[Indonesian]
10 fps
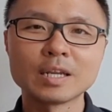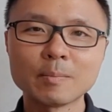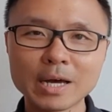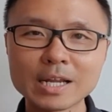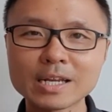di
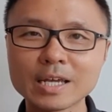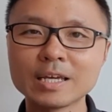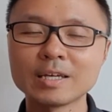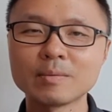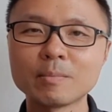mana
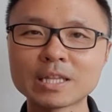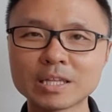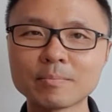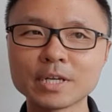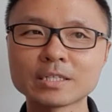nih
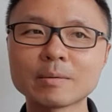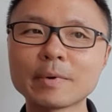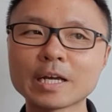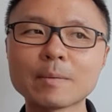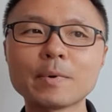bottomnya
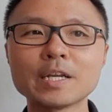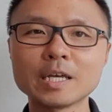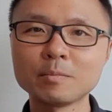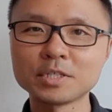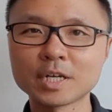sampai kapan
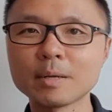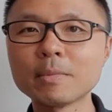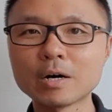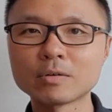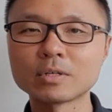dia bisa
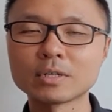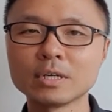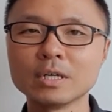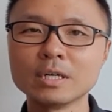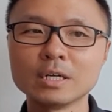rebound
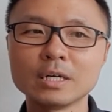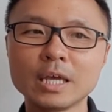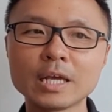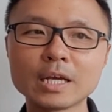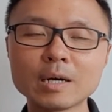
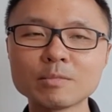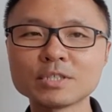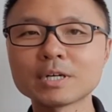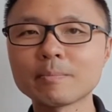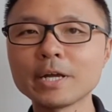hingga
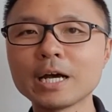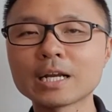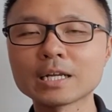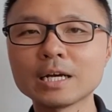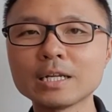mencapai
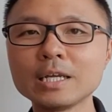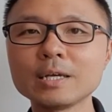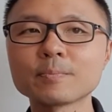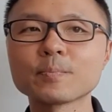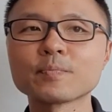harga
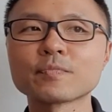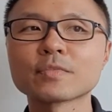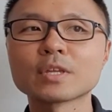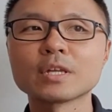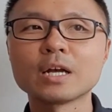di
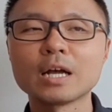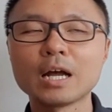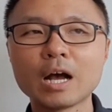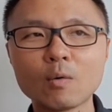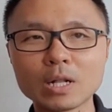
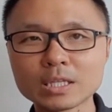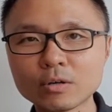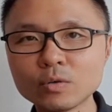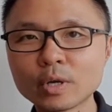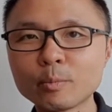awal
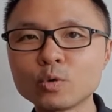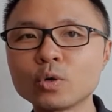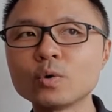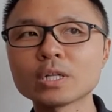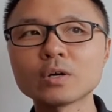tahun
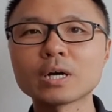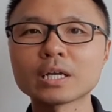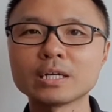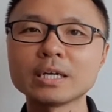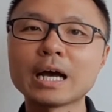2022 atau
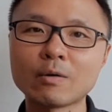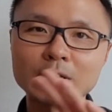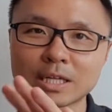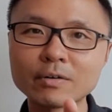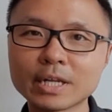ya
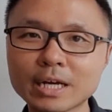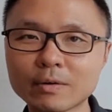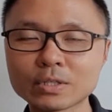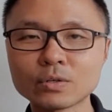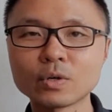awal tahun ya,
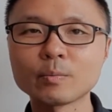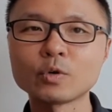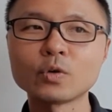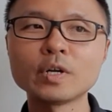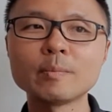awal tahun
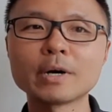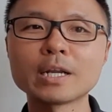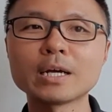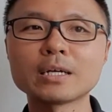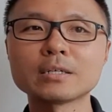2022 di
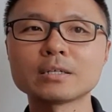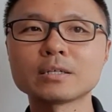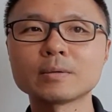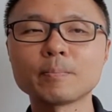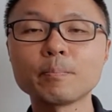mana
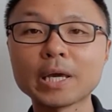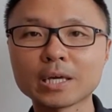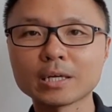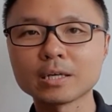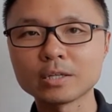uh,
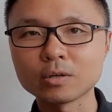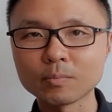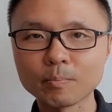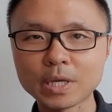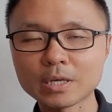peak gitu,
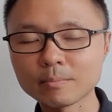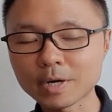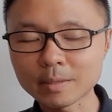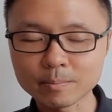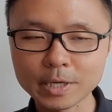peak,
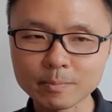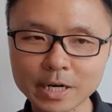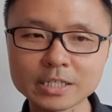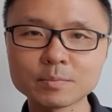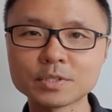peak
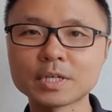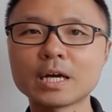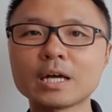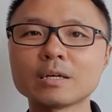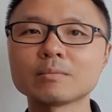price
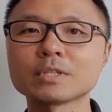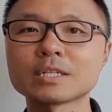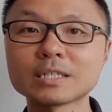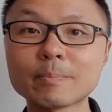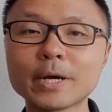bisa
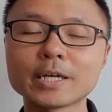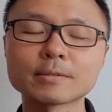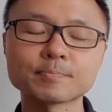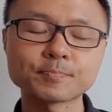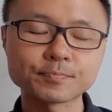
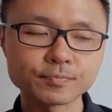tercapai.